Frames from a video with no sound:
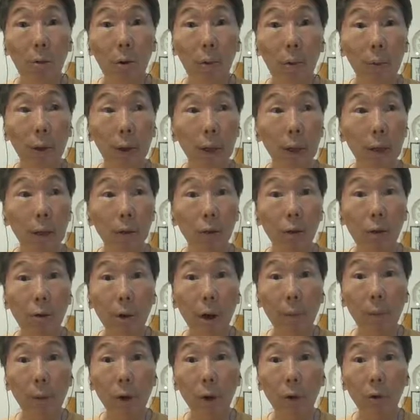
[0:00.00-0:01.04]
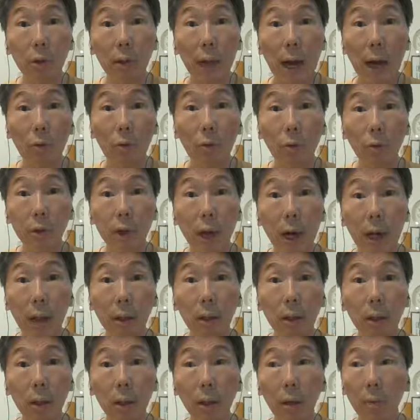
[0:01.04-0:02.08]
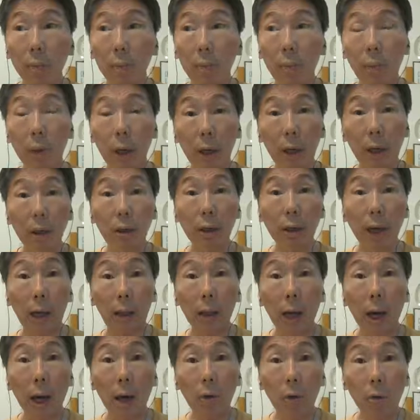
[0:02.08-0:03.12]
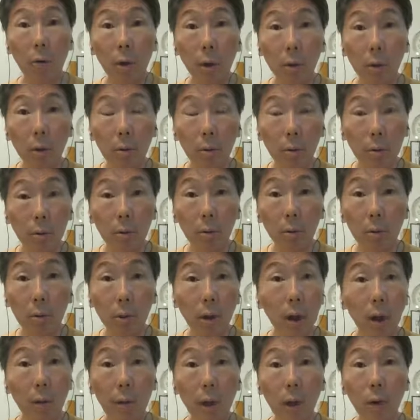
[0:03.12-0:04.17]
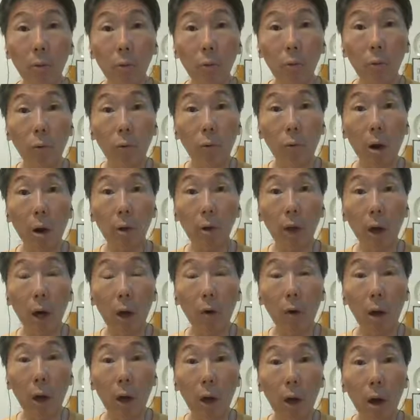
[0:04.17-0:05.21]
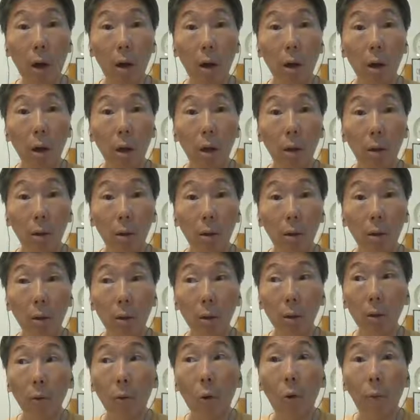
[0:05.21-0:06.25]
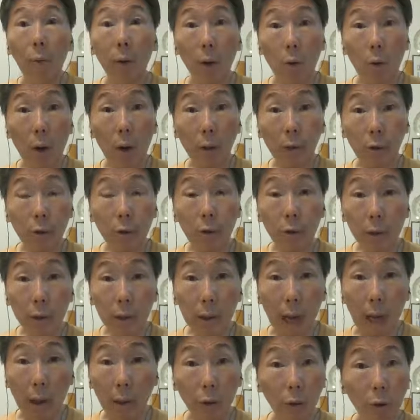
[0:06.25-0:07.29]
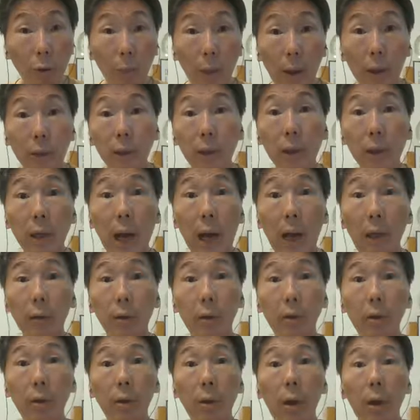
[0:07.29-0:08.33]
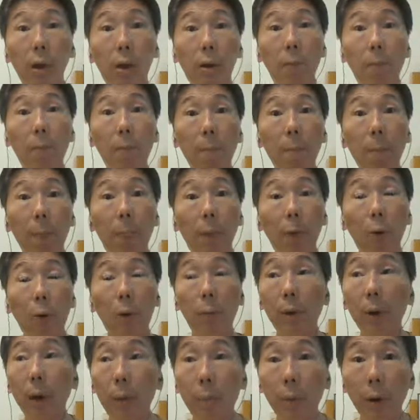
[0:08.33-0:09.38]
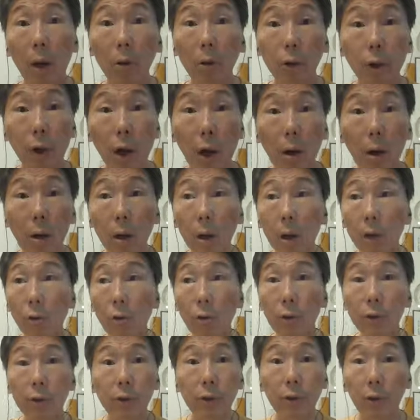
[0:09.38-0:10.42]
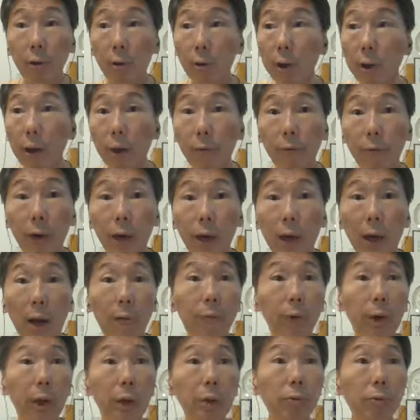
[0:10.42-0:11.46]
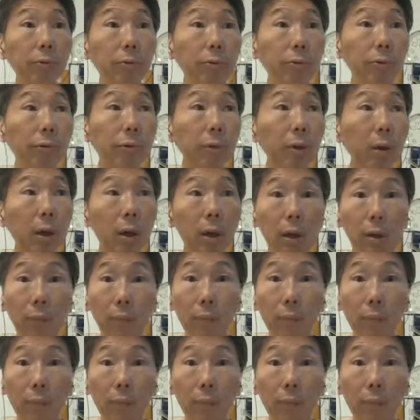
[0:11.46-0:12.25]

我们从来没有打过仗的，凭假大空在那边胡搞瞎搞乱搞，我们光自己打就会把自己打死。我们也不要笑，俄罗斯有那个飞弹飞出去，